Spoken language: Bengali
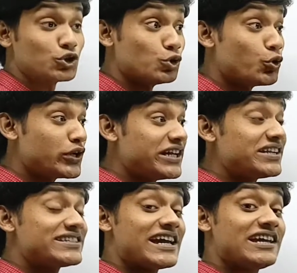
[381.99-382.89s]
দড়ির
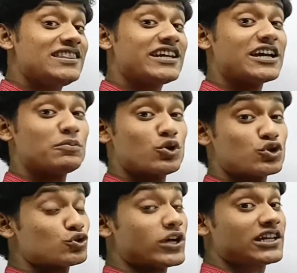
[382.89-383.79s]
যেই দিকে
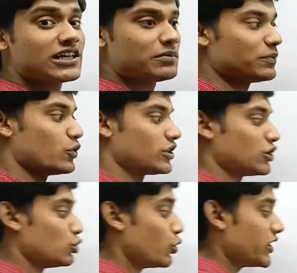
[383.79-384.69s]
বস্তু থাকে তার বিপরীতে
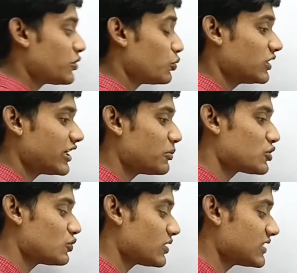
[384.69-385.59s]
দড়ির কোন দিকে
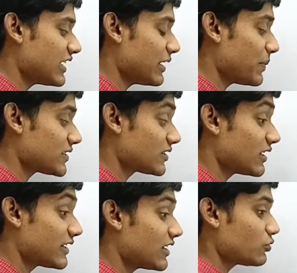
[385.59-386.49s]
বস্তু আছে এ পাশে
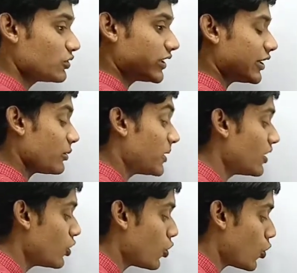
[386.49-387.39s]
তাহলে টান কোন দিকে করবে
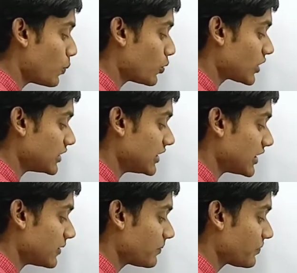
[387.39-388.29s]
ওপরের দিকে